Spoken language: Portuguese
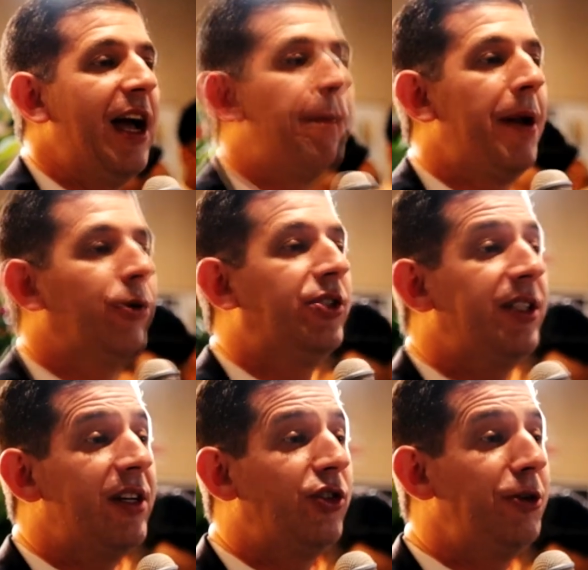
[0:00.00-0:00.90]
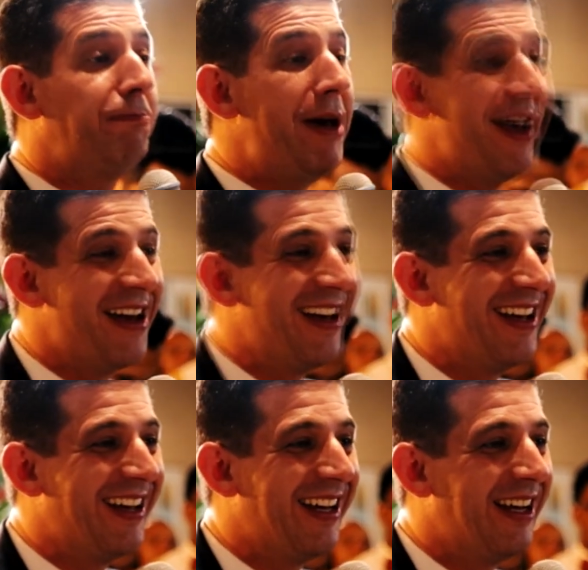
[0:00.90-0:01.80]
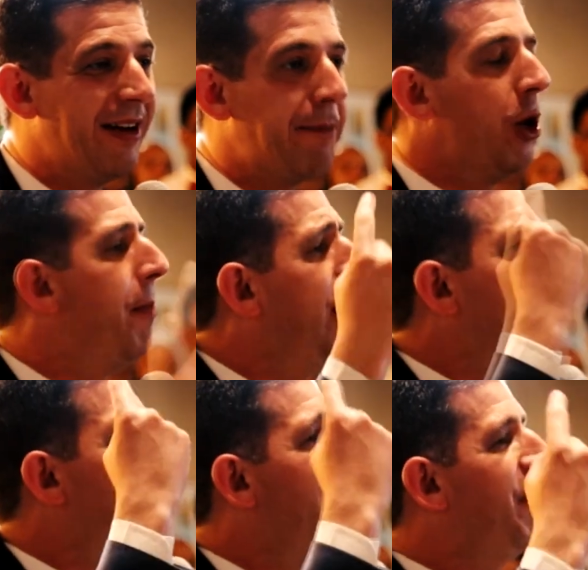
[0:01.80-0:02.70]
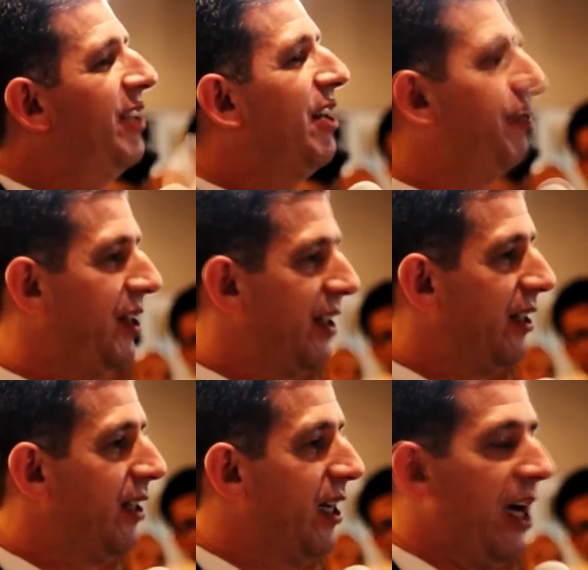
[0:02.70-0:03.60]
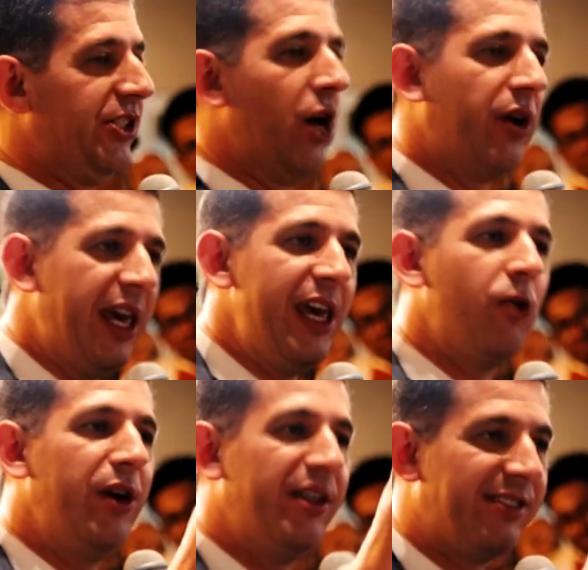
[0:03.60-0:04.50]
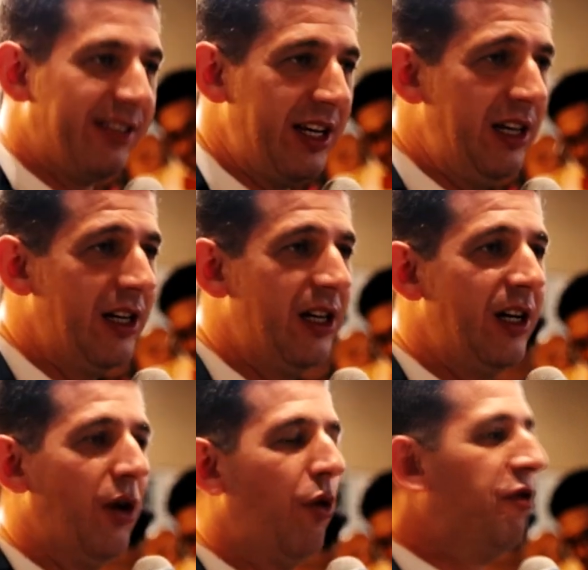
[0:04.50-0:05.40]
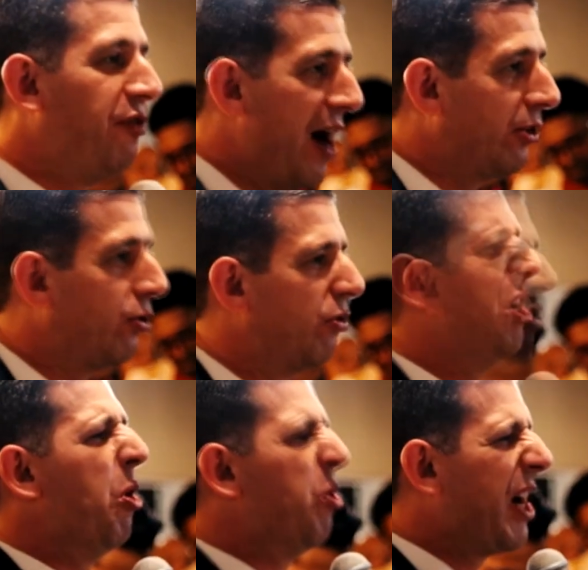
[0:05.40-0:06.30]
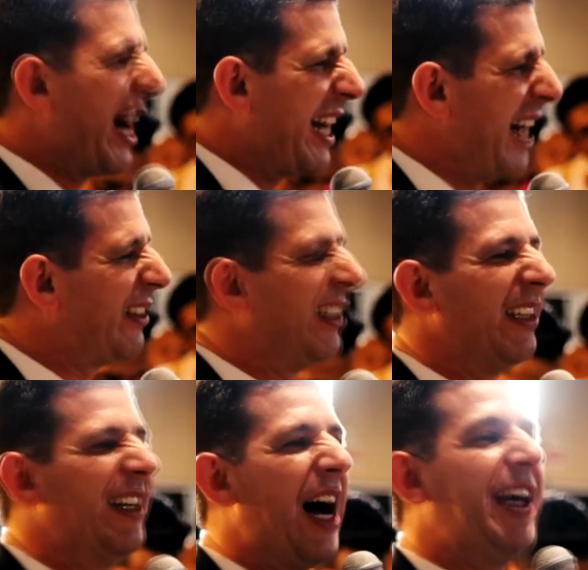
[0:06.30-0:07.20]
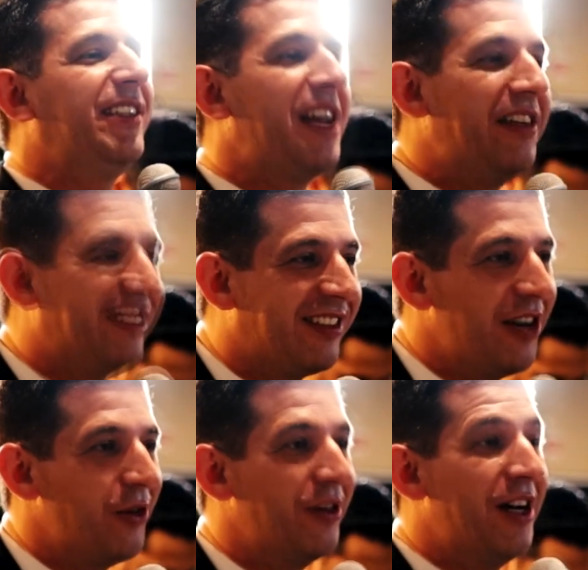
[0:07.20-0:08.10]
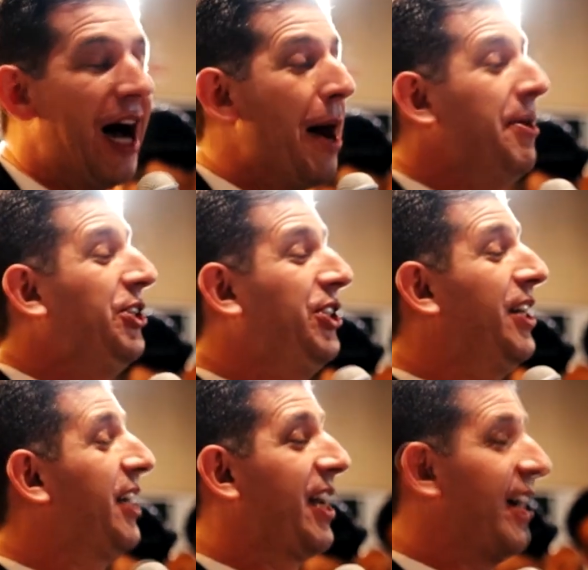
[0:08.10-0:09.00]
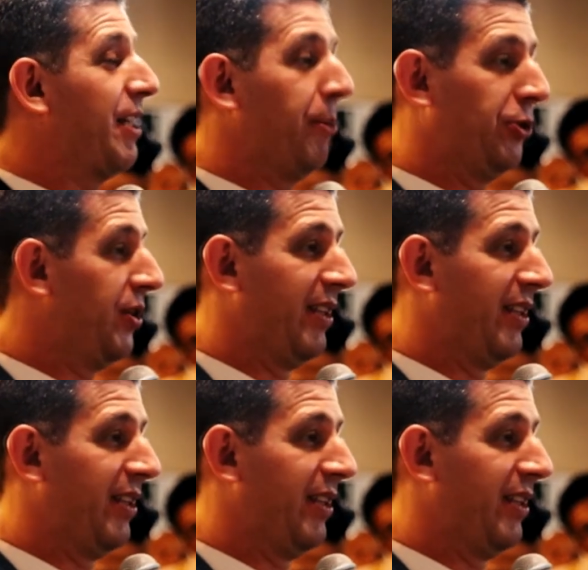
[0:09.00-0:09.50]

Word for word: aplaudidas de pé. Pelo menos uma vez na vida, de alguém reconhecer o fato, o caráter, a intenção, à medida que cada pessoa